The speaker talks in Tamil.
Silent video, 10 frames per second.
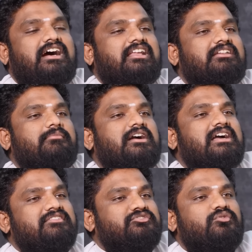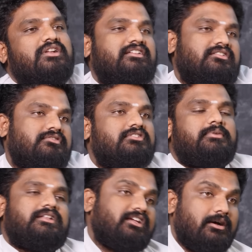காரணமாக விஸ்வநாதன் வந்து
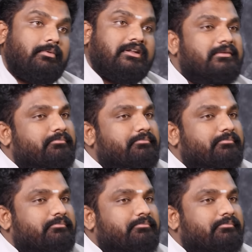பாத்தீங்க அப்படின்னா